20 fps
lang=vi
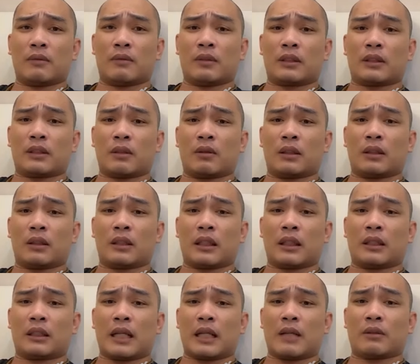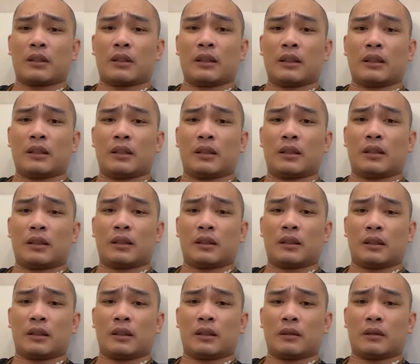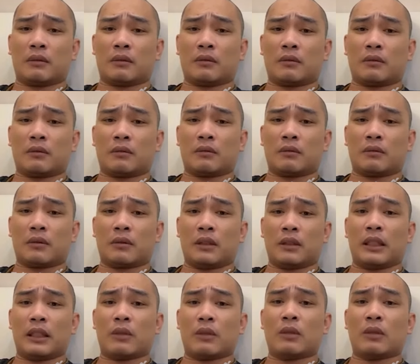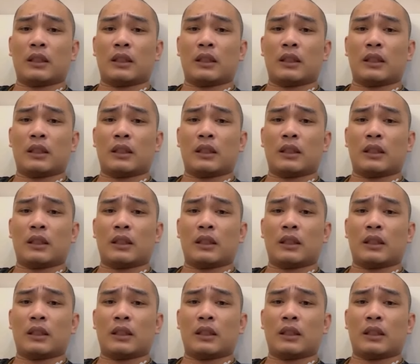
mà về sau là người ta tạo ra được nitơ thì người đấy cũng